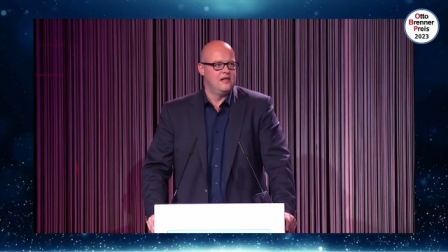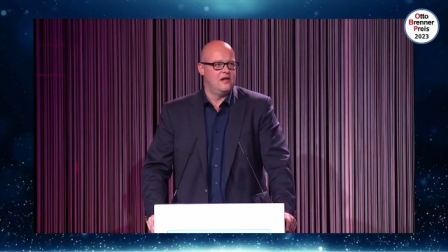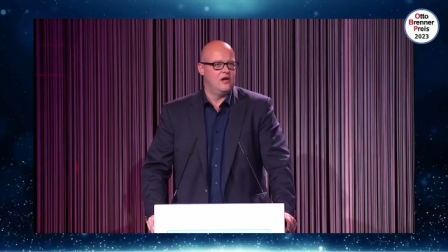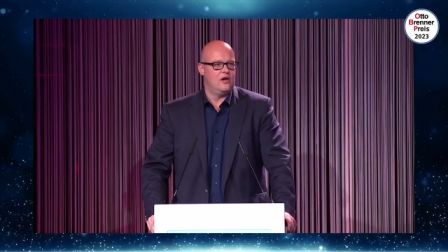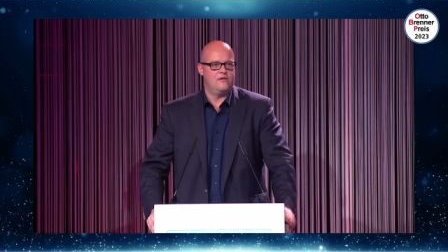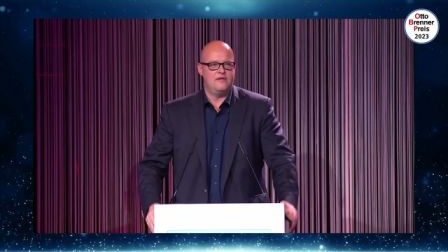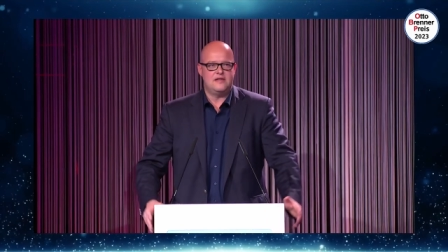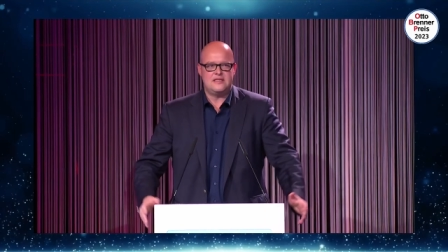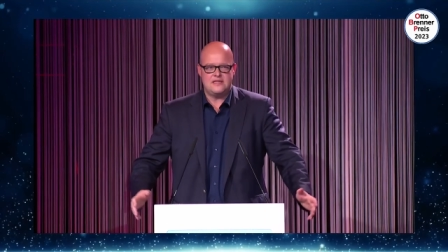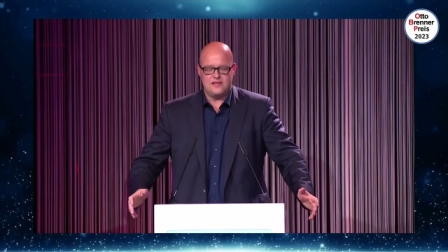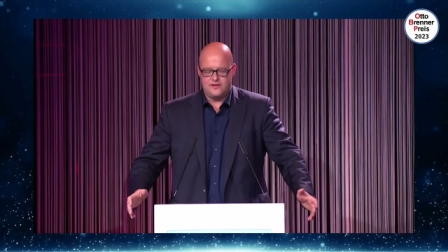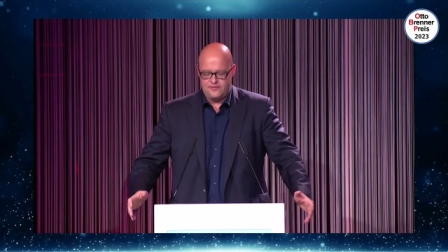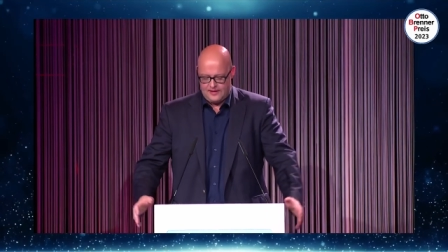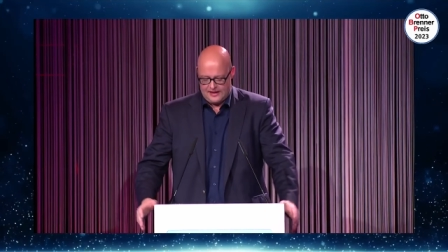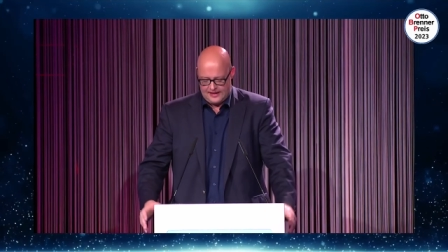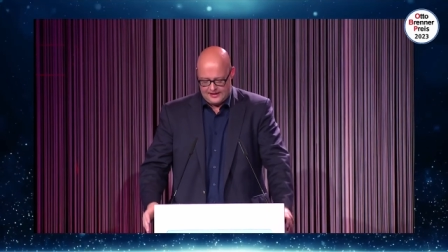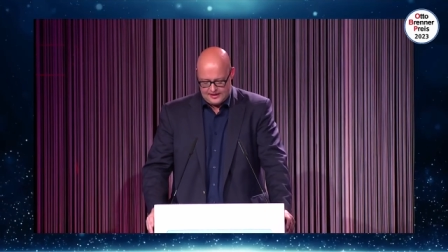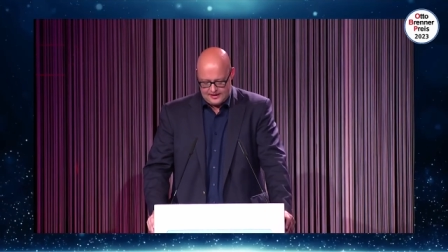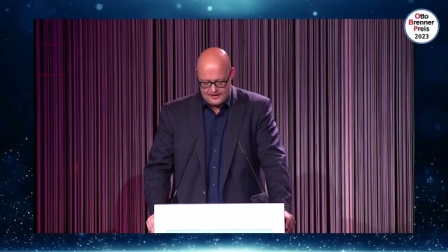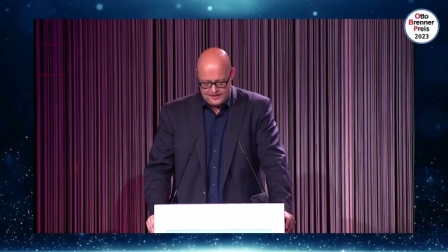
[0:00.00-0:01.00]
auch wenn sie das
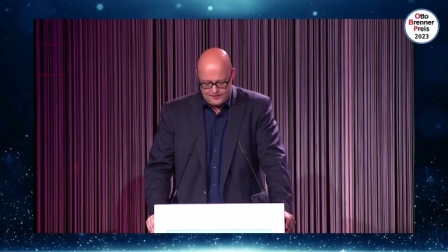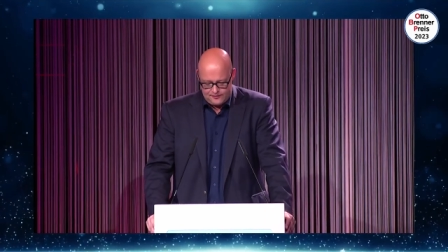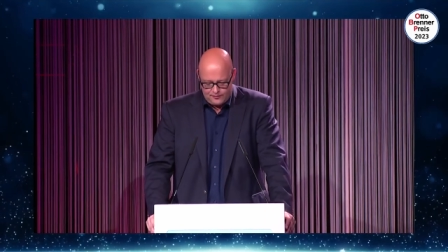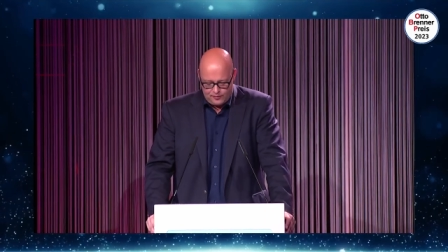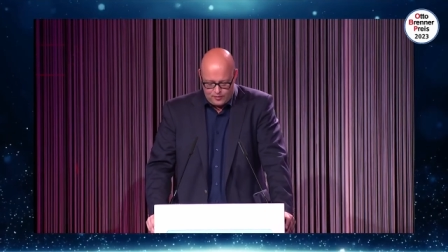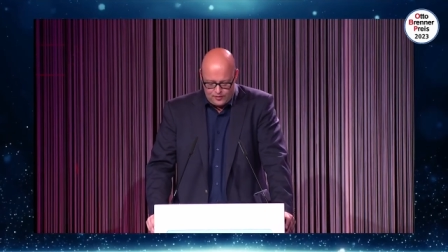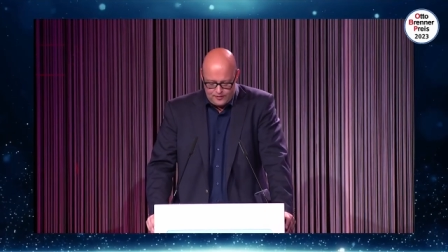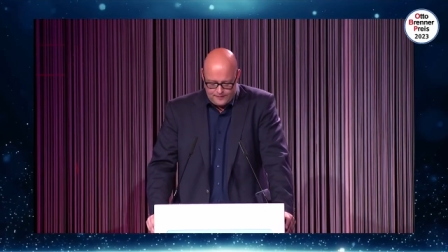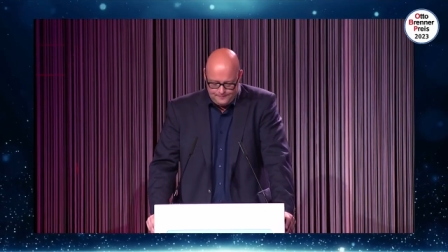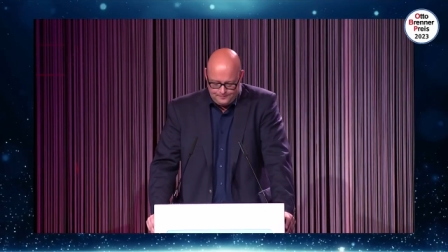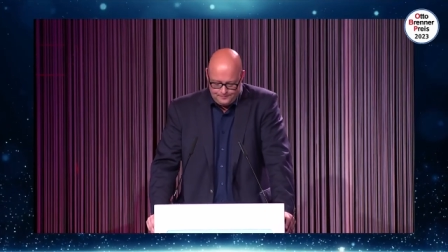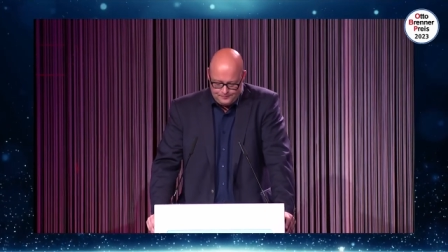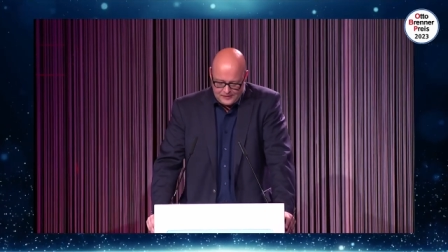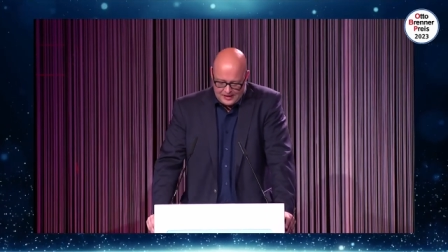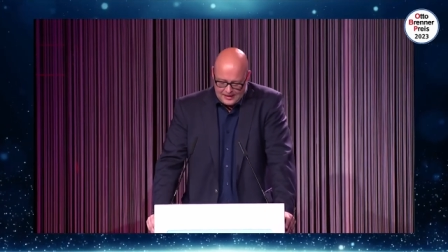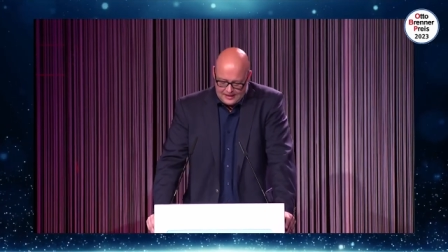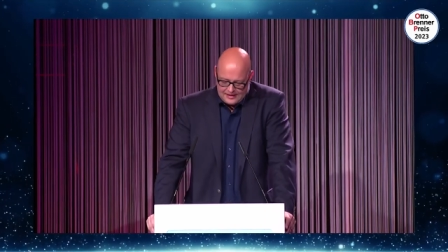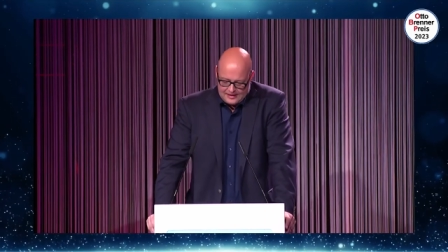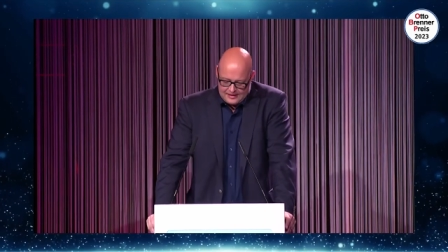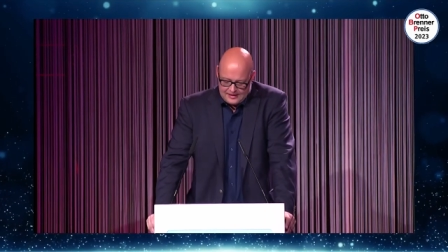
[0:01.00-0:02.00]
vielleicht gar nicht wollen?
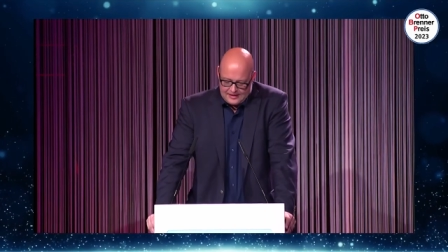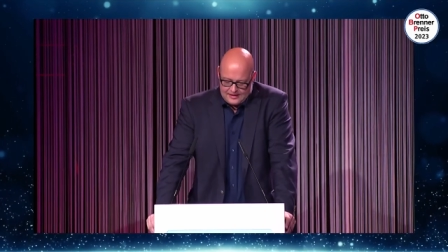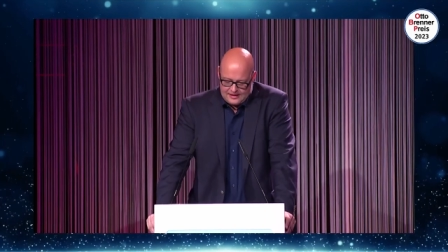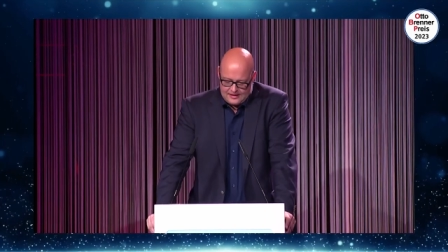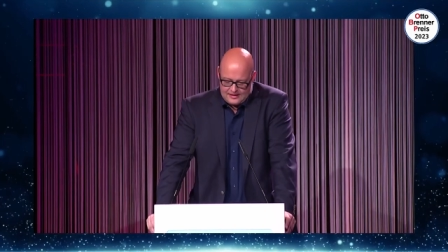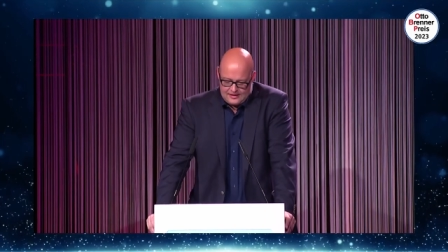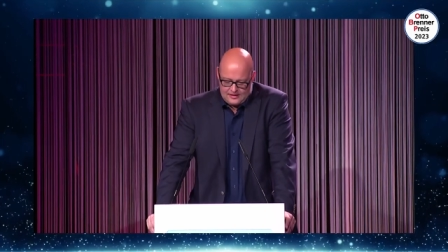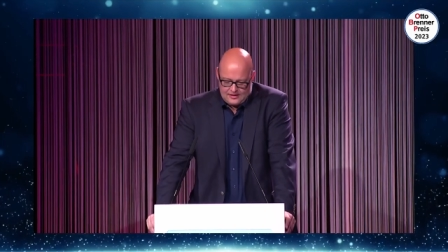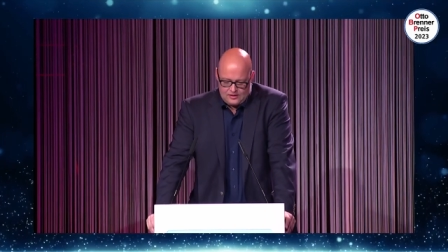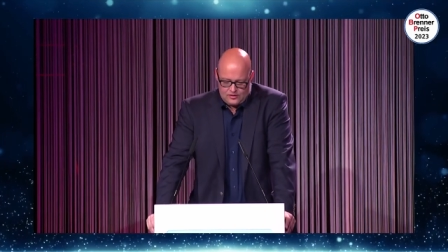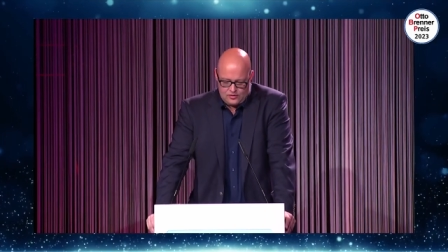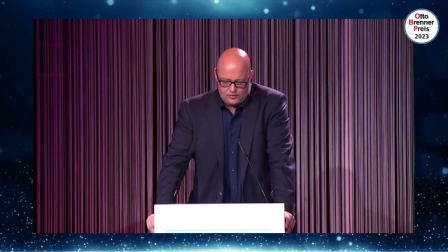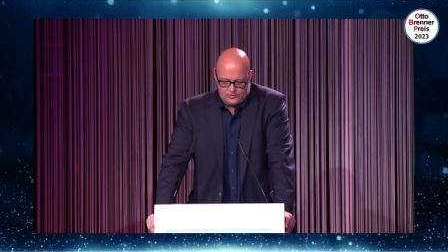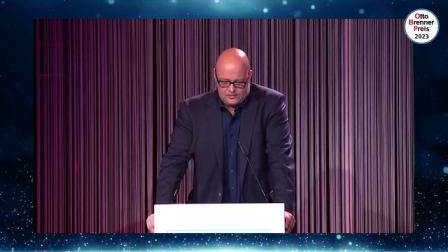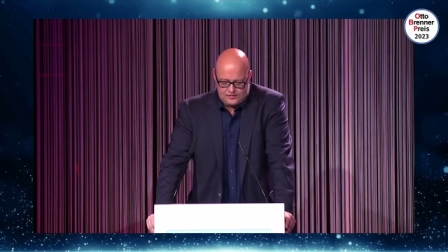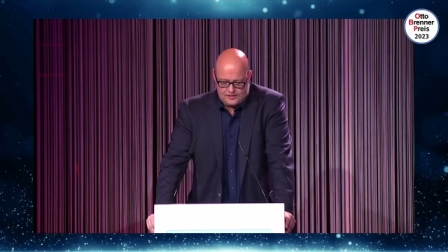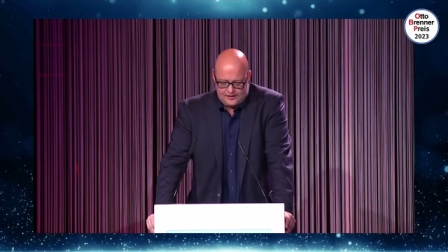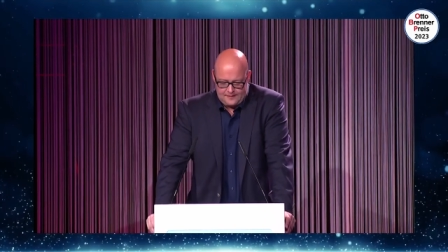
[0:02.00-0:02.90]
Und